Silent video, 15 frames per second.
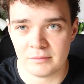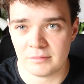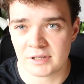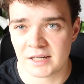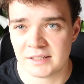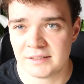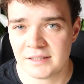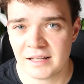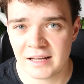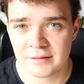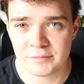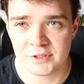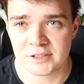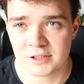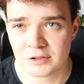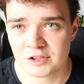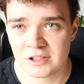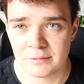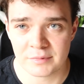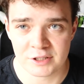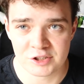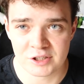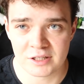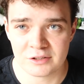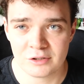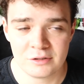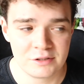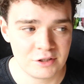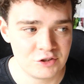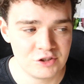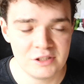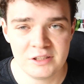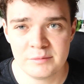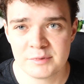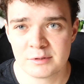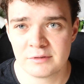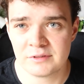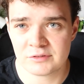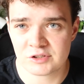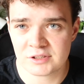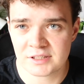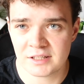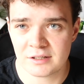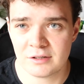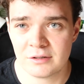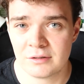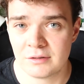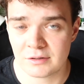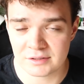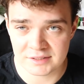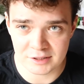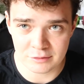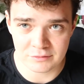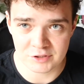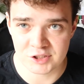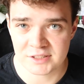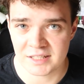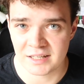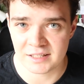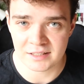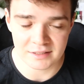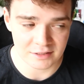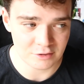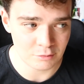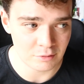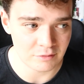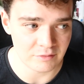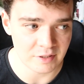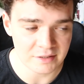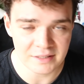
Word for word: hantlami, coś tam, jakieś arnoldki, czyli innymi słowy wszystkiego rodzaju wyciskania nad głowę.